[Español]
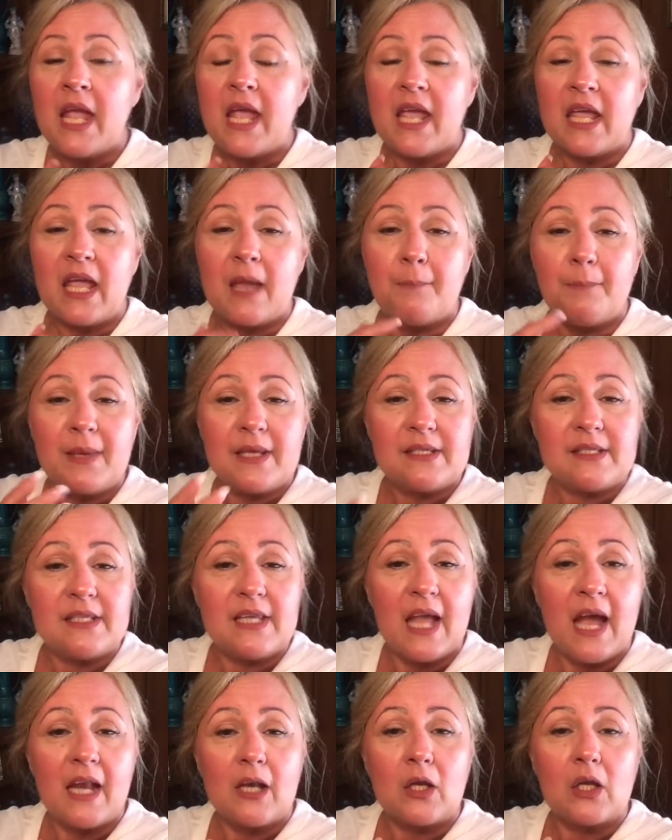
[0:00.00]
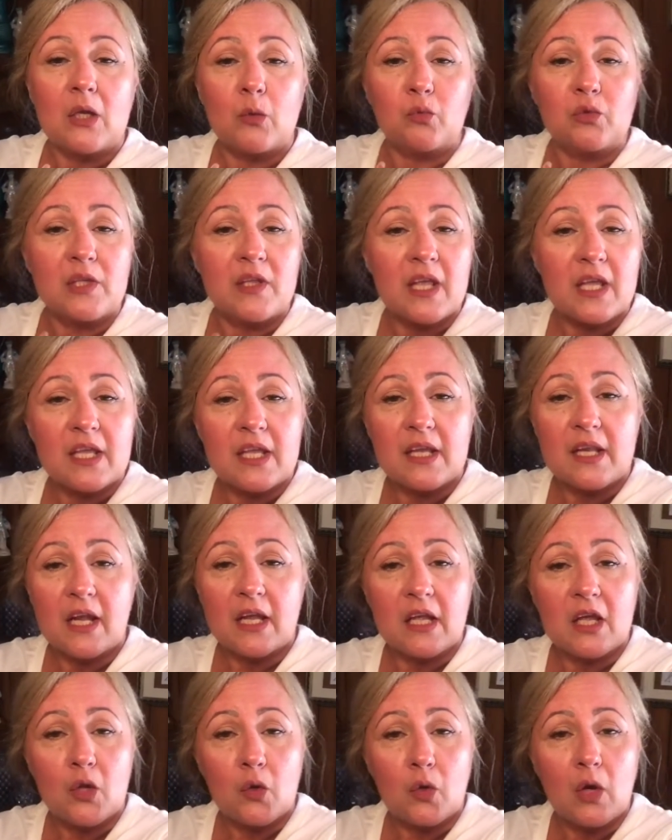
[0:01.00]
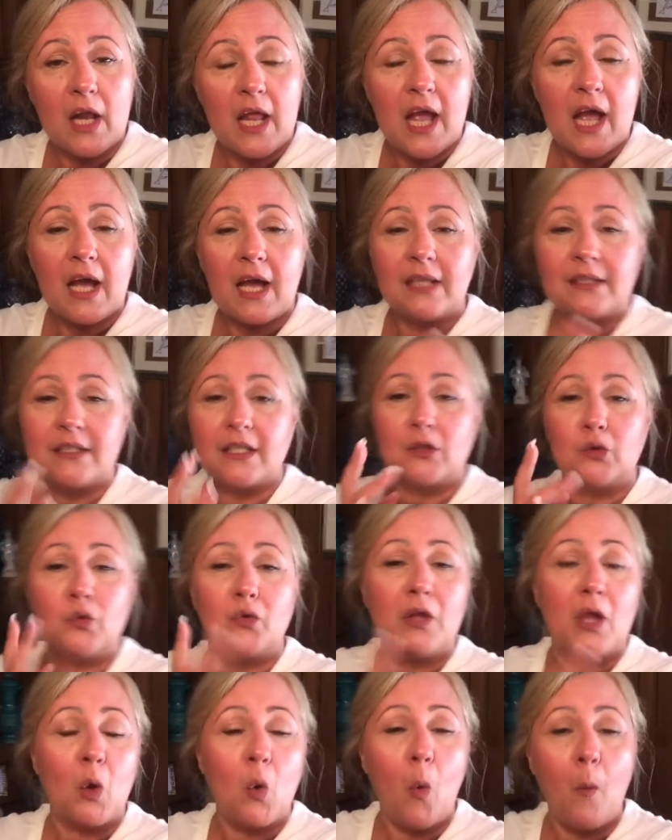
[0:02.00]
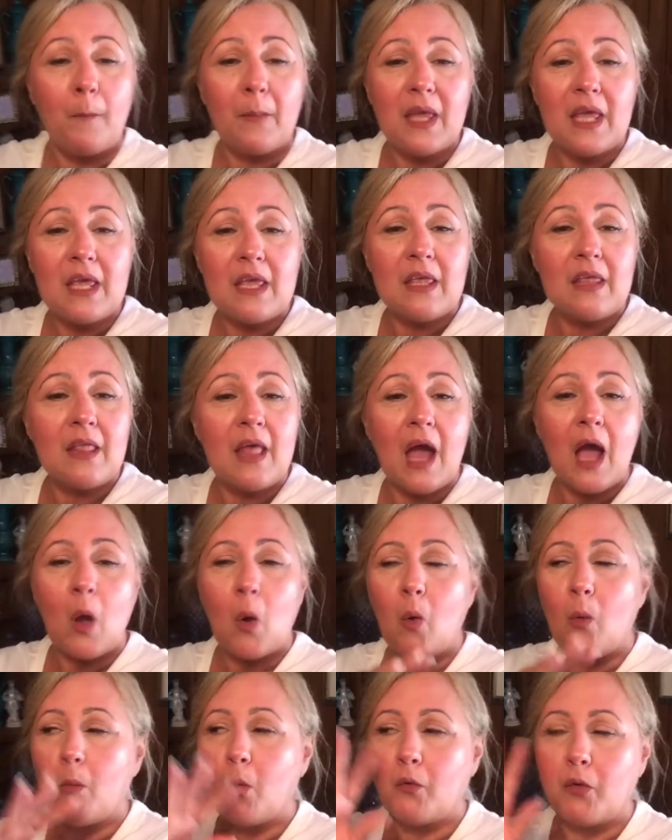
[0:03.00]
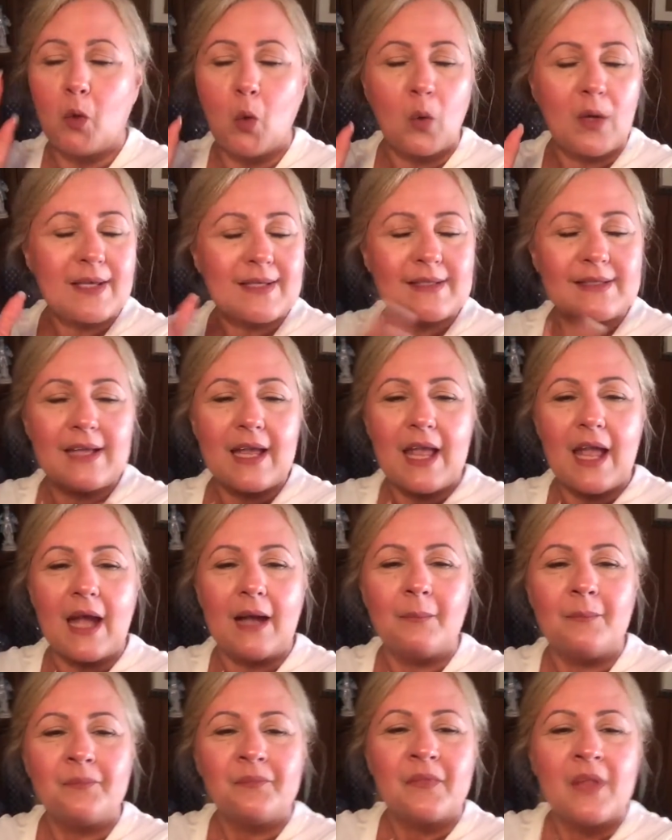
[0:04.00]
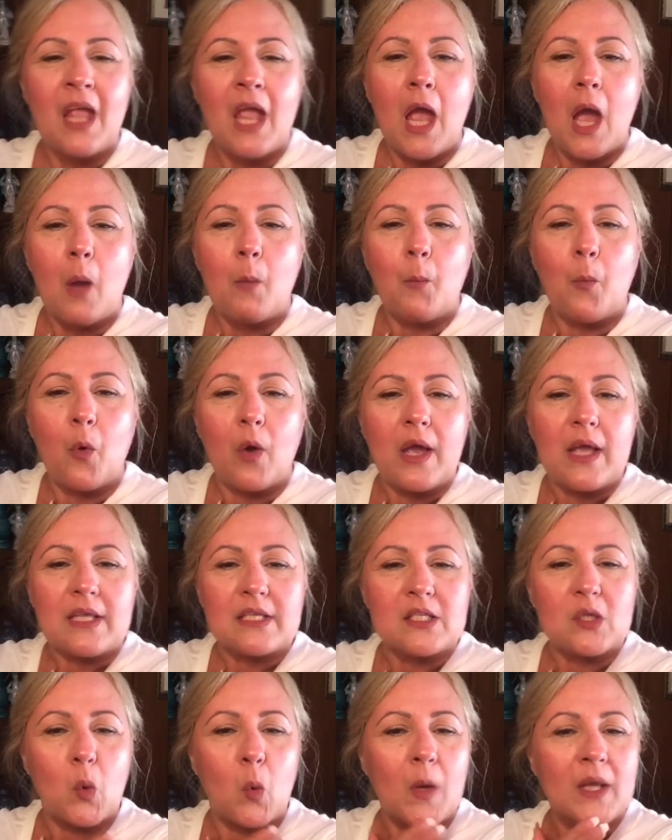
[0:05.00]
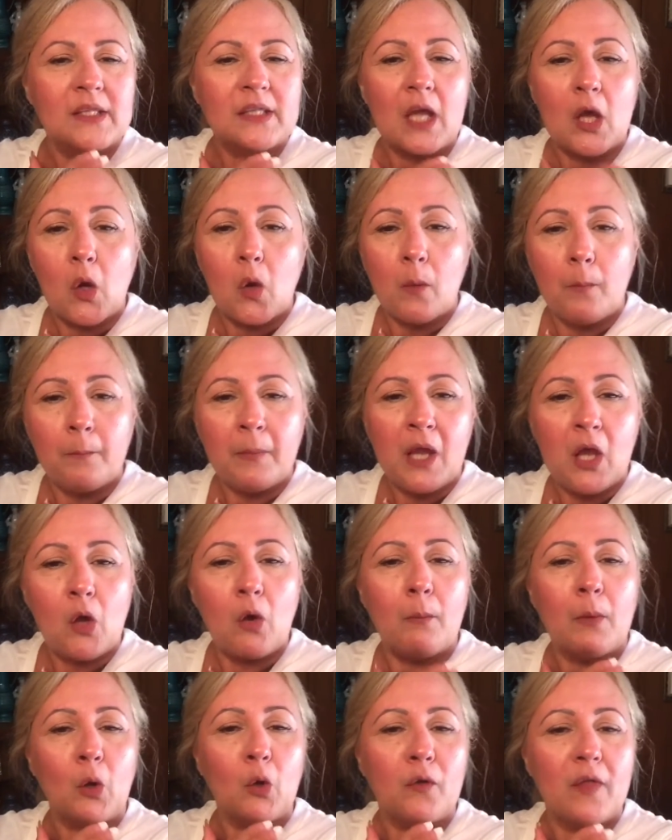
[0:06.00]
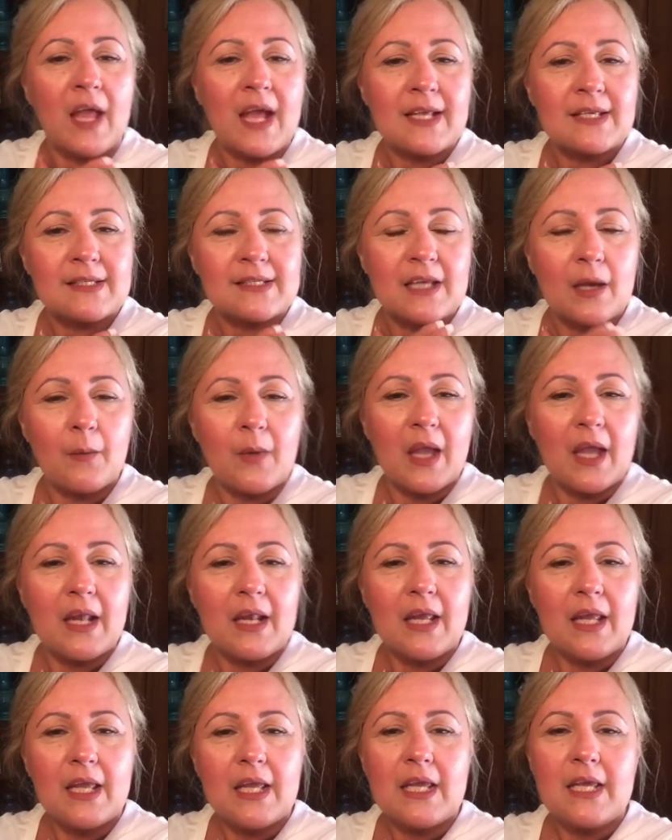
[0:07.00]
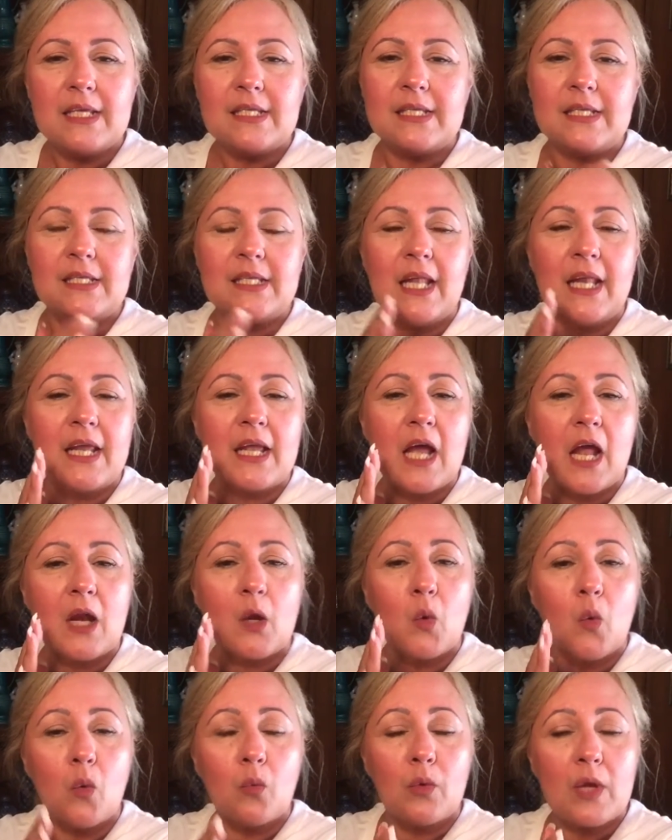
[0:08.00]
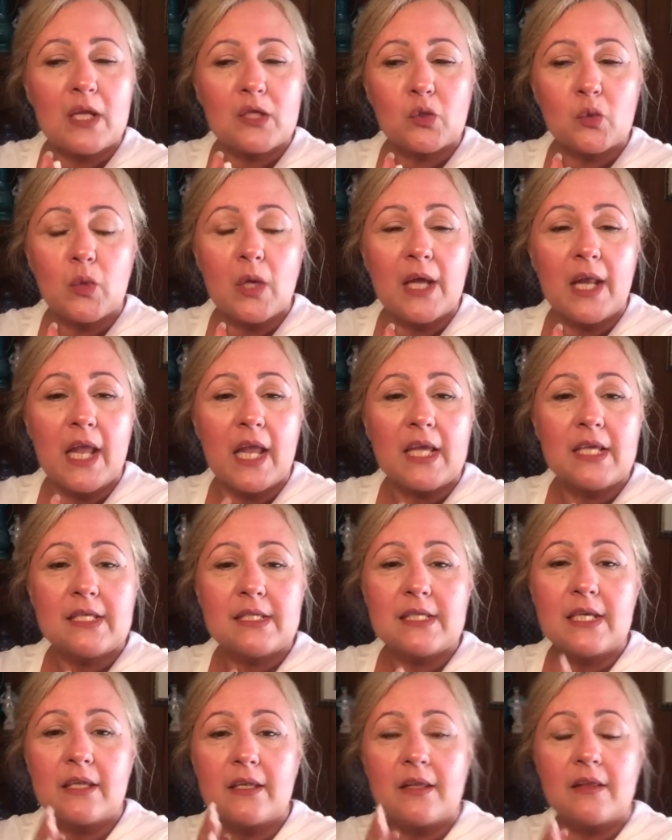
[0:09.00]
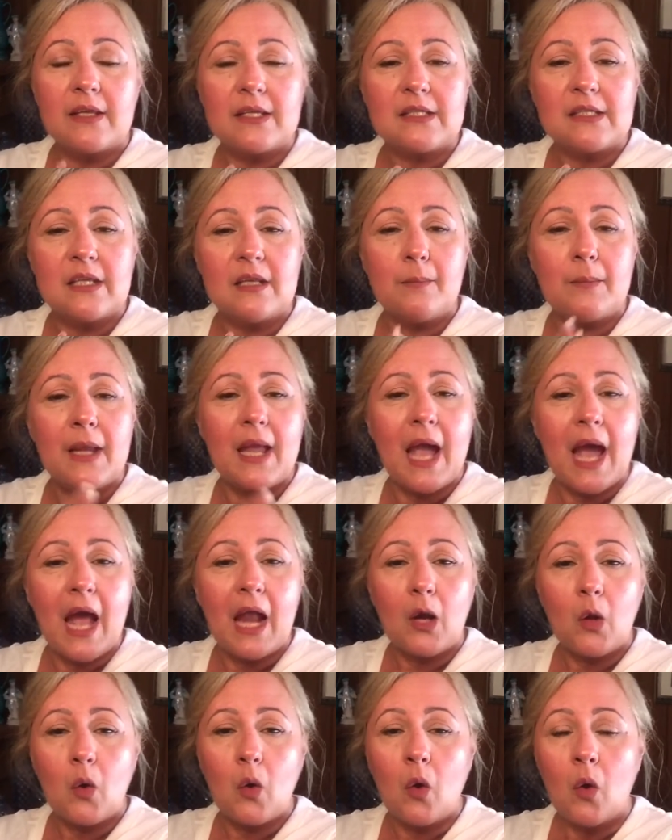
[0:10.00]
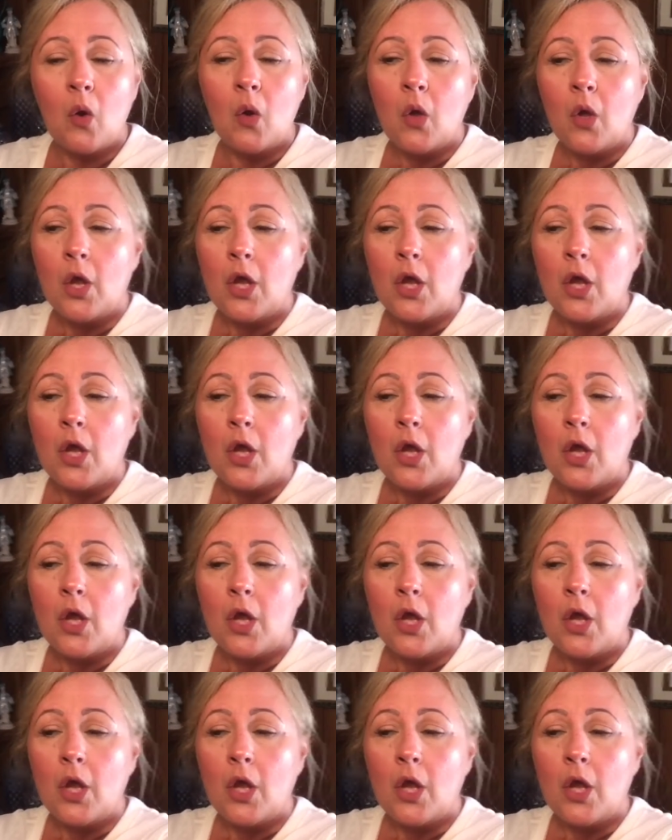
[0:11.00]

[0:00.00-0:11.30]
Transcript: en especial que ustedes quieran que yo le haga, tanto de comida como de lo que sea, pues cuenten conmigo, me lo dejan saber y si tienen alguna sugerencia de decirme algo,